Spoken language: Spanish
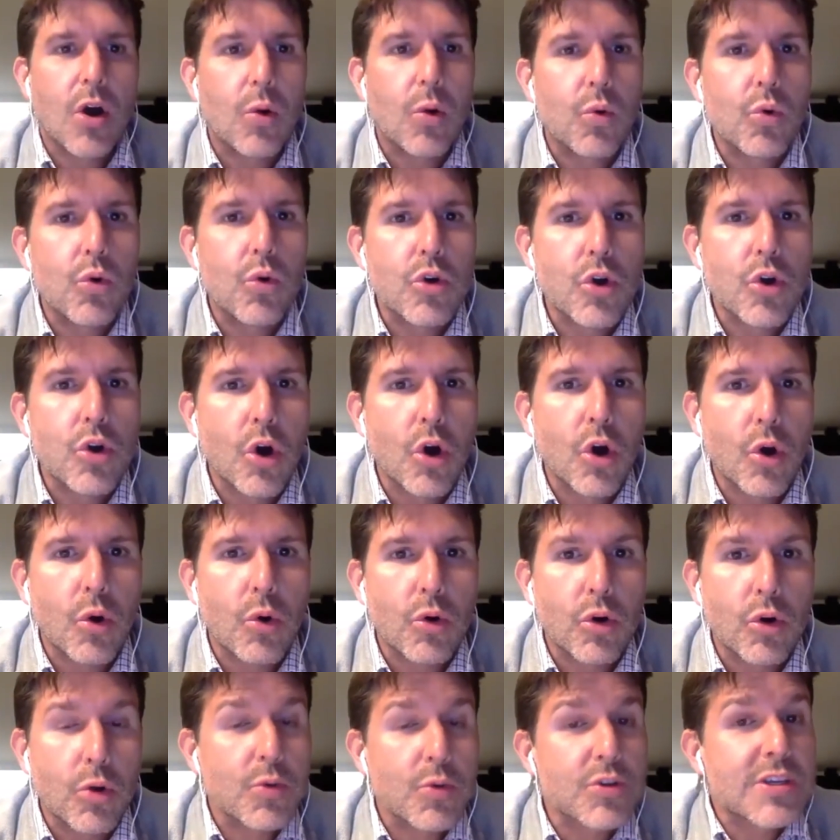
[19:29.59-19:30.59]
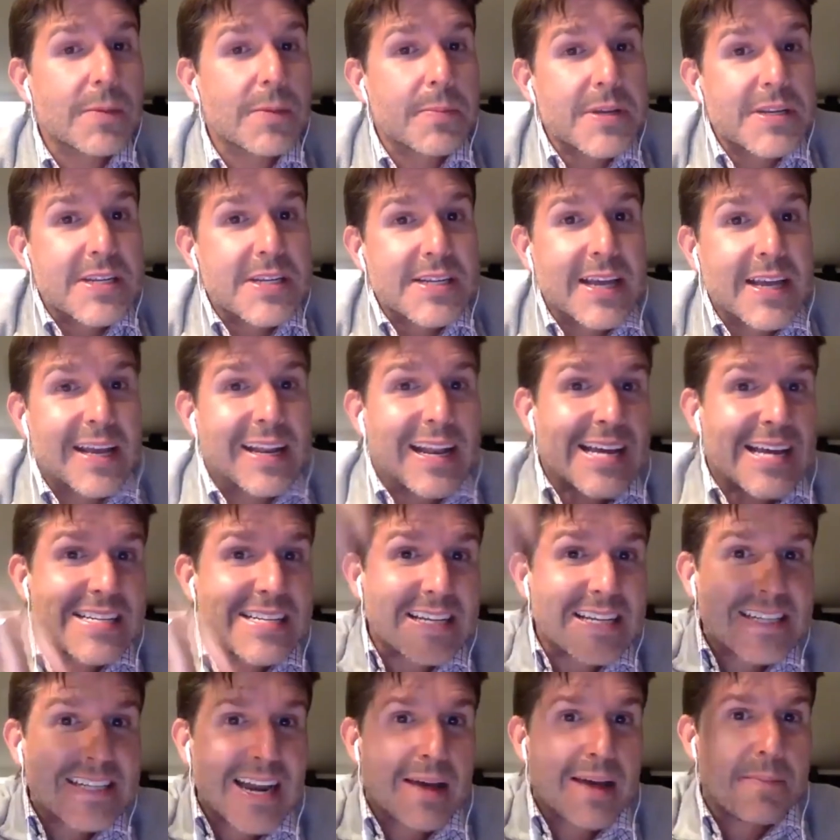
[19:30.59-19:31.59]
uno, uno muchas veces en clase
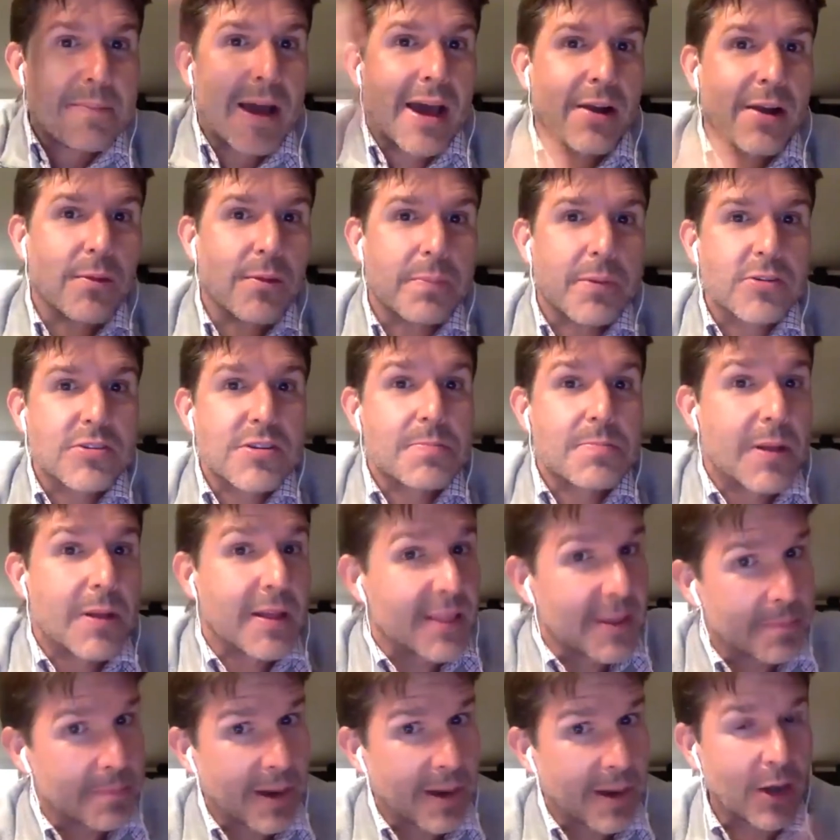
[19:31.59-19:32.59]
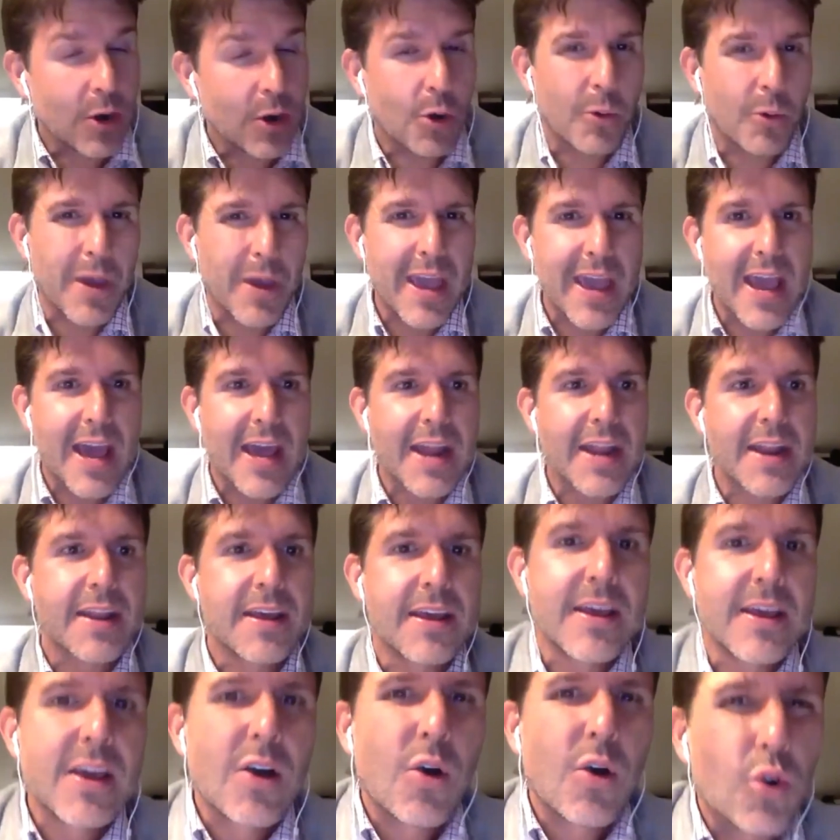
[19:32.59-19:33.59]
alza la mano, pero simplemente para que lo vean,
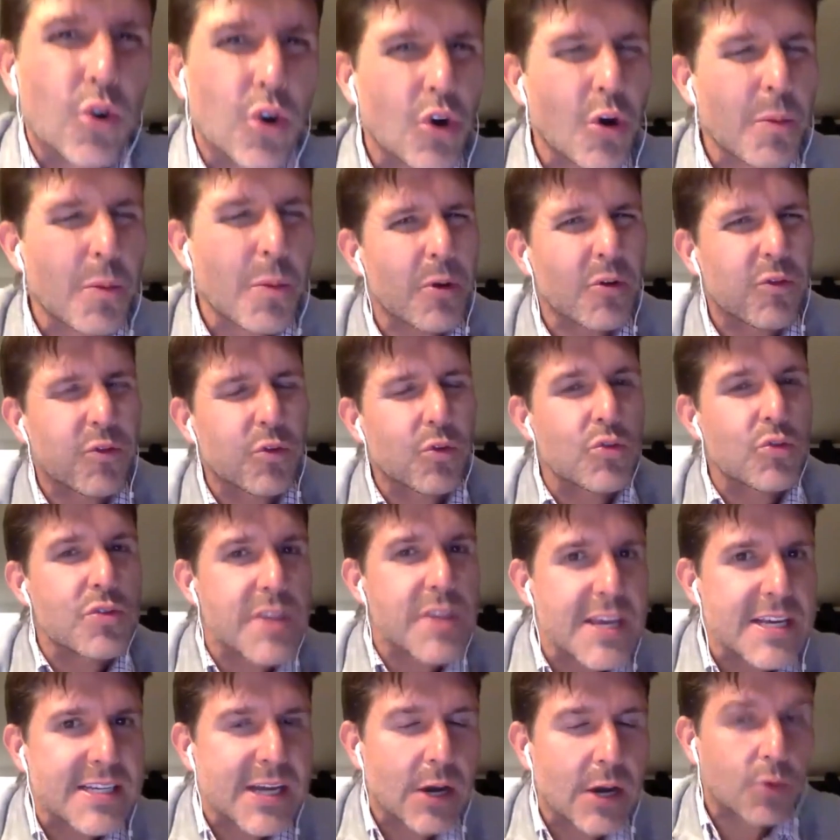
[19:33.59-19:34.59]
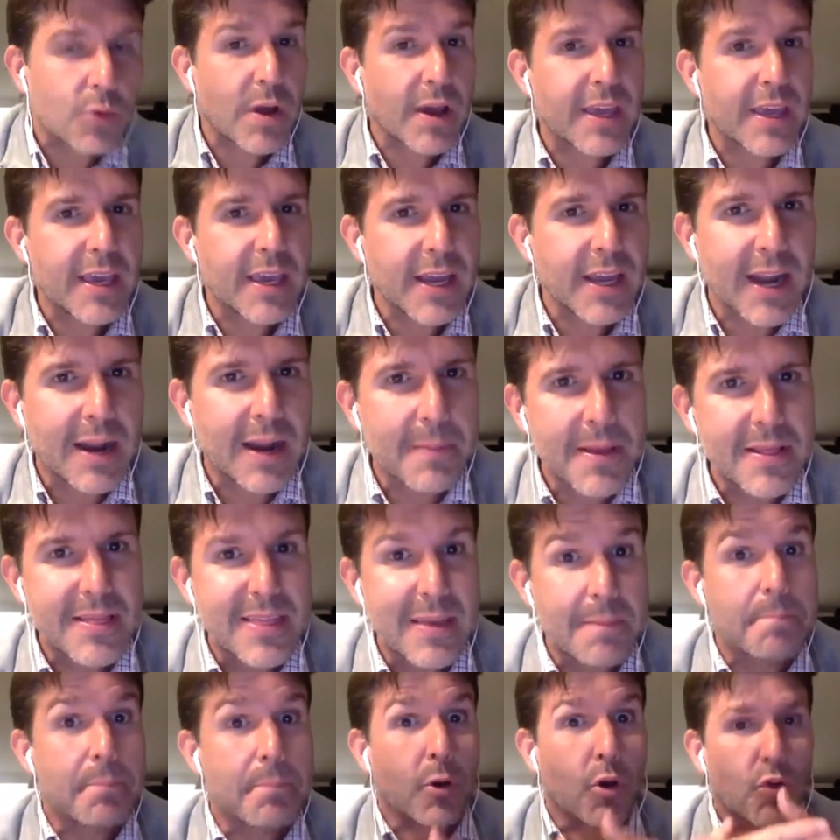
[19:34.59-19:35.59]
uno no profundiza, uno aquí
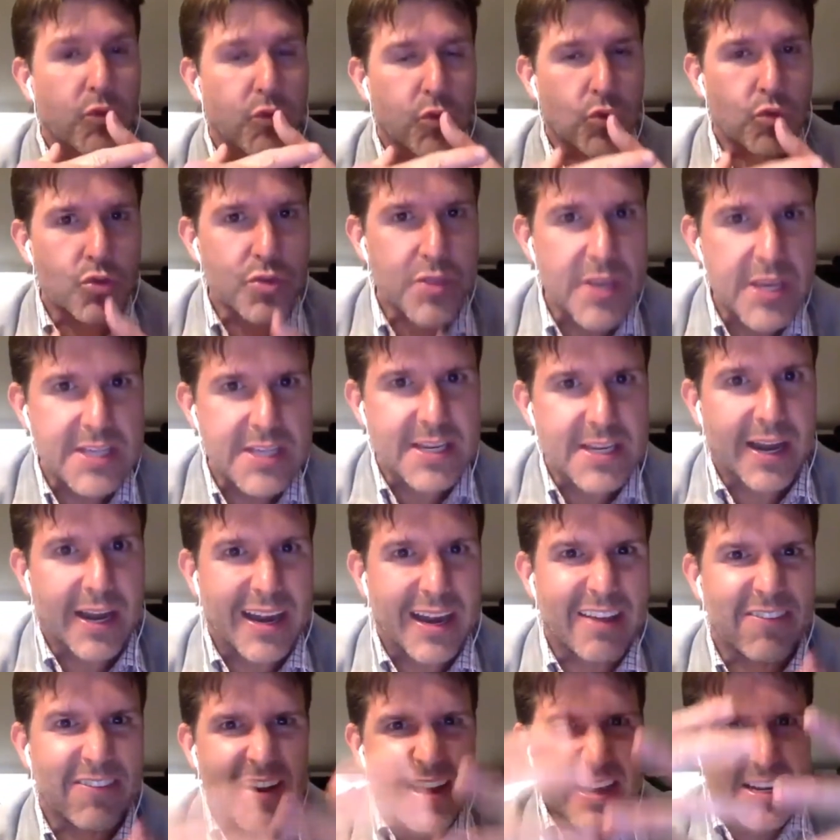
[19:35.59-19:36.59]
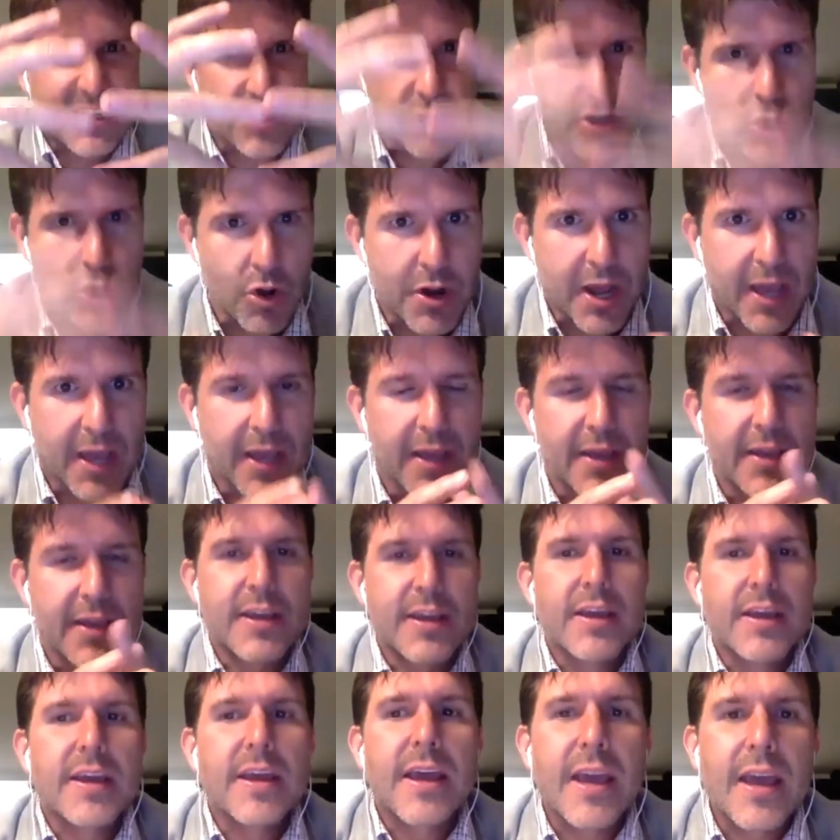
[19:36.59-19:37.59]
realmente profundiza, reflexiona,
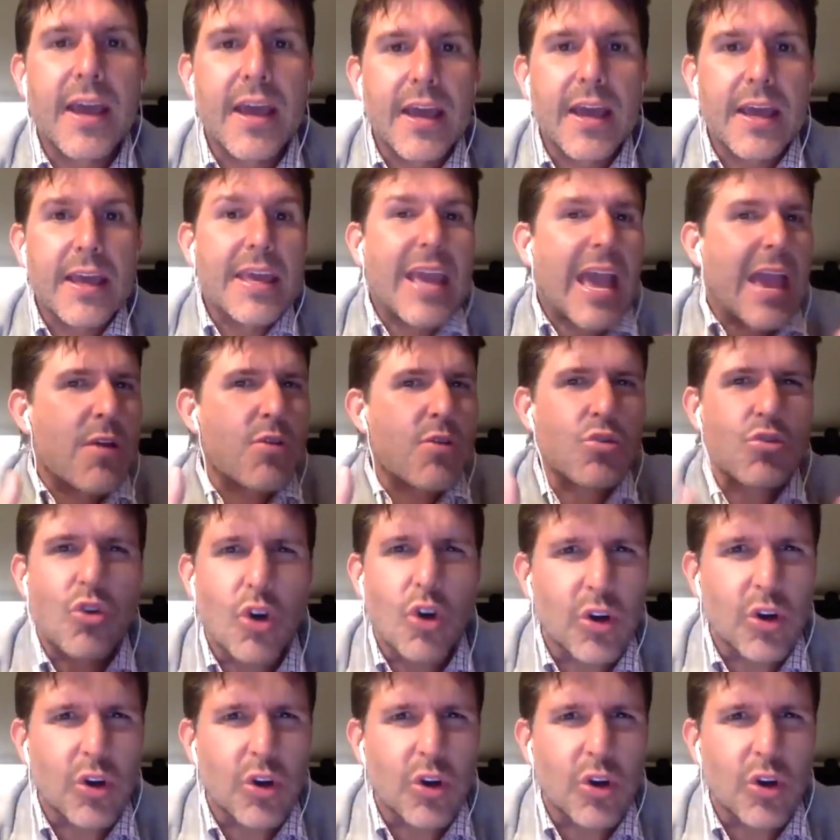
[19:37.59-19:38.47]
eh, y hay un